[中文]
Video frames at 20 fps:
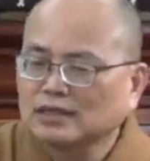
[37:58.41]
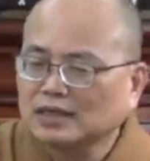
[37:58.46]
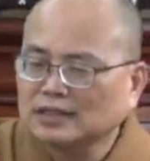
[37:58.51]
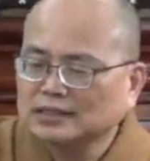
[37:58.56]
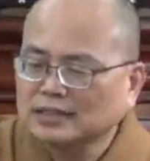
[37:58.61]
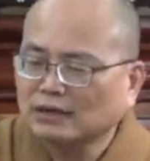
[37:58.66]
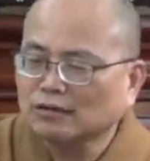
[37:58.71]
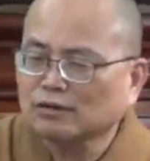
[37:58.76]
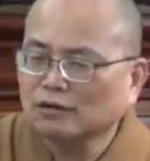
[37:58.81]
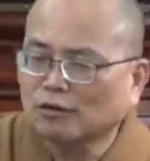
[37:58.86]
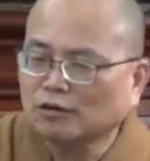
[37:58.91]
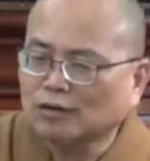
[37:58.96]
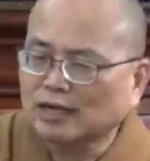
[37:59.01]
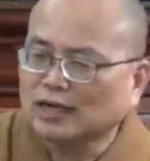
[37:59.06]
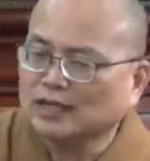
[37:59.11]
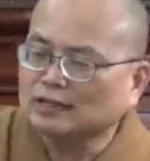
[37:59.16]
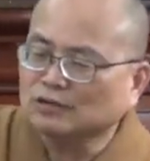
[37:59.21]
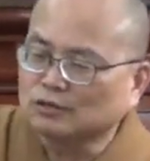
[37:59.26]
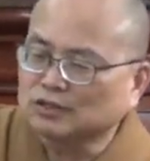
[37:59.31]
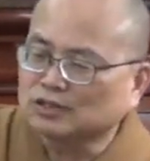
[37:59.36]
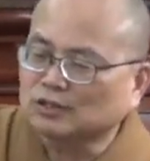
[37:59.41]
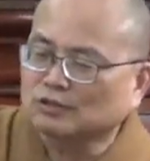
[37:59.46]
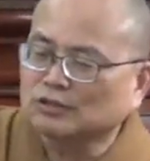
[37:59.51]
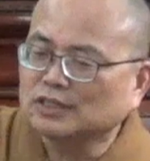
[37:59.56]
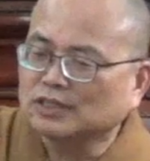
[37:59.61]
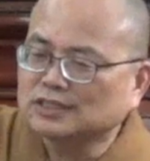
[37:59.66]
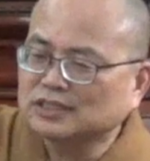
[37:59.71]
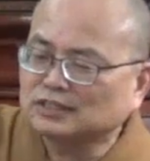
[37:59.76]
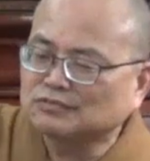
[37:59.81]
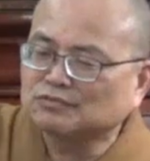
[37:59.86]
那到了后来，有所谓
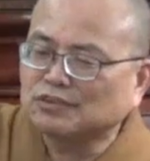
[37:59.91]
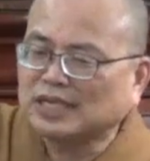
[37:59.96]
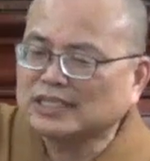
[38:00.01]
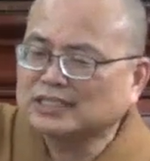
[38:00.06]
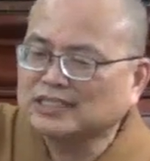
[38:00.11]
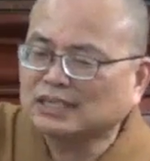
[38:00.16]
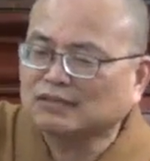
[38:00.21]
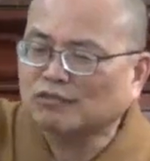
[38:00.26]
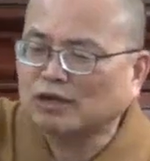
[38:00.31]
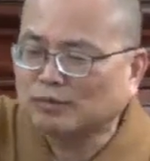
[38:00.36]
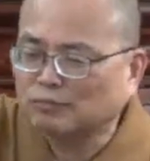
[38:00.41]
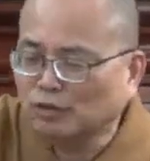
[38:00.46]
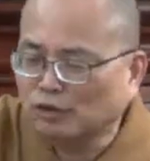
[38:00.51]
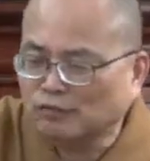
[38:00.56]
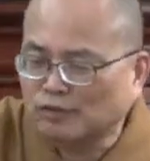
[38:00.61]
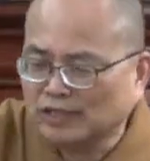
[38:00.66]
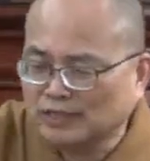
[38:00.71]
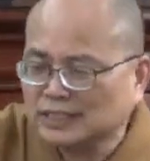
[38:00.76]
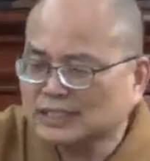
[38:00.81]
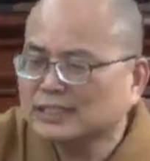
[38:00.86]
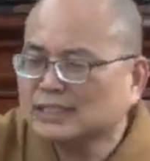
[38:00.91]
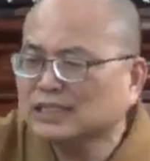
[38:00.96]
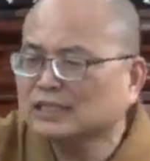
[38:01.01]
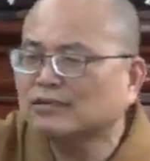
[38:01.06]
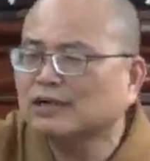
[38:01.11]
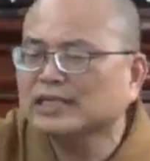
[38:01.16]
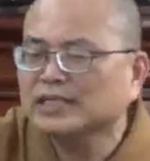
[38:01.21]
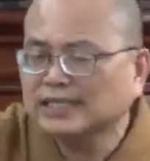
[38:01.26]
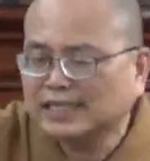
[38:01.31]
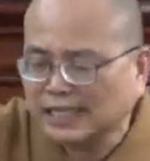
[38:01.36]
的正法、相法、末法，那是
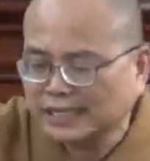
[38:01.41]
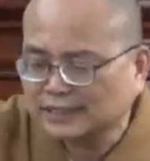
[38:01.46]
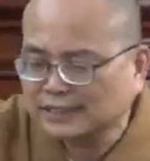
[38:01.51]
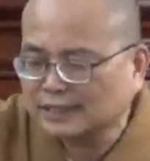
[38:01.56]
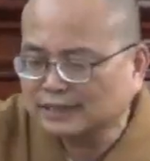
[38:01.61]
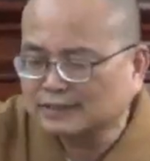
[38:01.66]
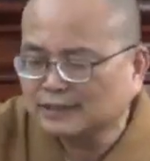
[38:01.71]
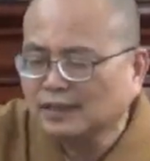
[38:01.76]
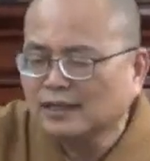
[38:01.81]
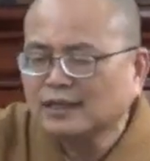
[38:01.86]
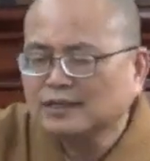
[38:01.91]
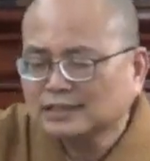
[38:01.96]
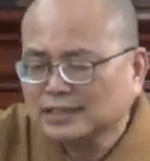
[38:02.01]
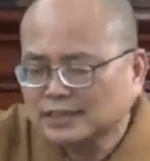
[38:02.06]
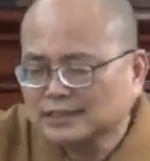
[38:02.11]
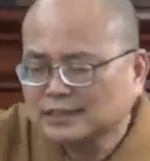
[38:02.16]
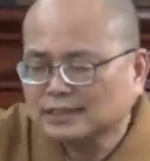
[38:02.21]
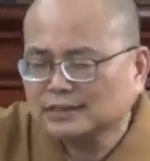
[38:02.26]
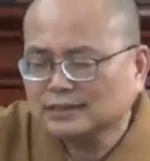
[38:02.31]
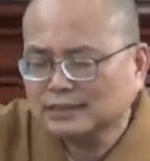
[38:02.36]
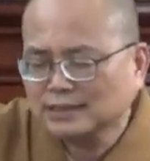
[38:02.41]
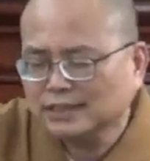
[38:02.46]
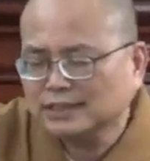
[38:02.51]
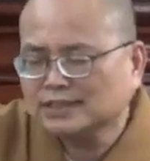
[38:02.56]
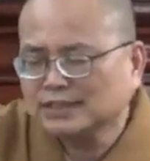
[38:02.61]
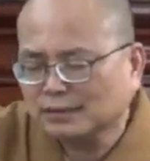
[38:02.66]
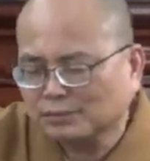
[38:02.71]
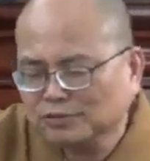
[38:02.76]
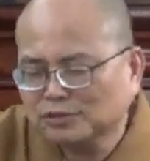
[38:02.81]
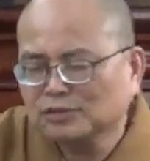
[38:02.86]
另外一个概念，但是也
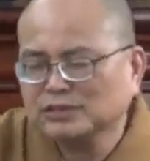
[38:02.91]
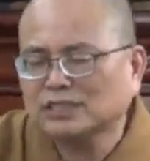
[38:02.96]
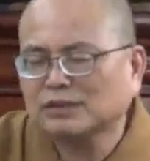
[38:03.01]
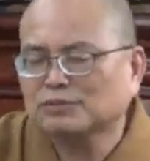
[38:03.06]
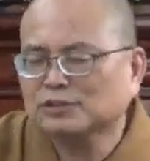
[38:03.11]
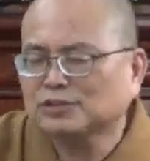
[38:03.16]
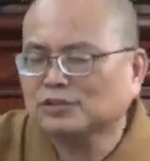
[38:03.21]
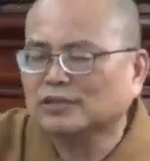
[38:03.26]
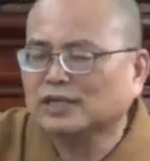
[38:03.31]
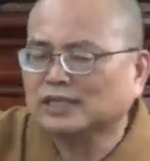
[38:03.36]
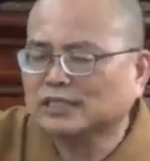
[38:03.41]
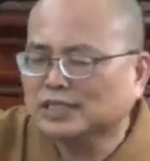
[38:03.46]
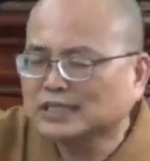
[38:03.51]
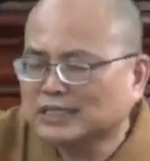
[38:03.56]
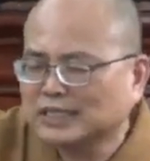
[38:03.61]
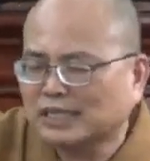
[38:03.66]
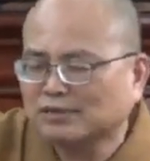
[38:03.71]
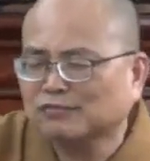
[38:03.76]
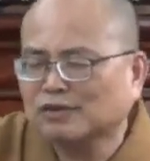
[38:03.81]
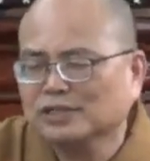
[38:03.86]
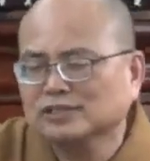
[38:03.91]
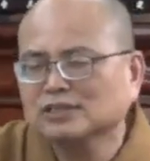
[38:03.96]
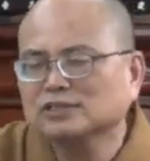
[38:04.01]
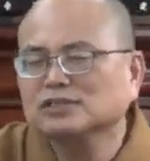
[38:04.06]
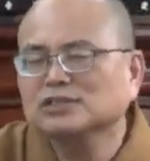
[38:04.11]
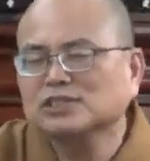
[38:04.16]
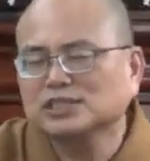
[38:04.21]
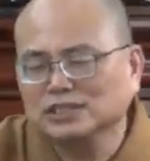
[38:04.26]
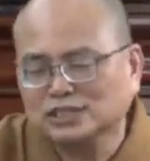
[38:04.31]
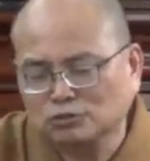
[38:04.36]
差不多，差不多了。那相法就
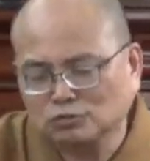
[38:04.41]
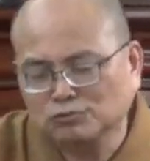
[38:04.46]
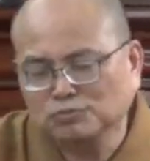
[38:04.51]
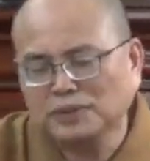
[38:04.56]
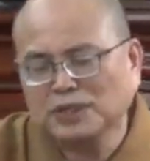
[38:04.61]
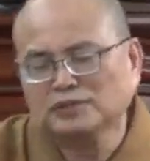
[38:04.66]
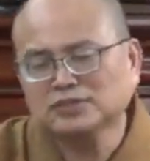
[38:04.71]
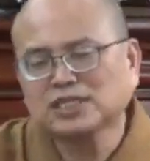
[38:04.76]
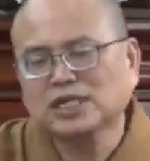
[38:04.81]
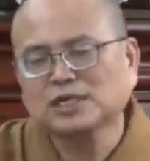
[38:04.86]
是只存表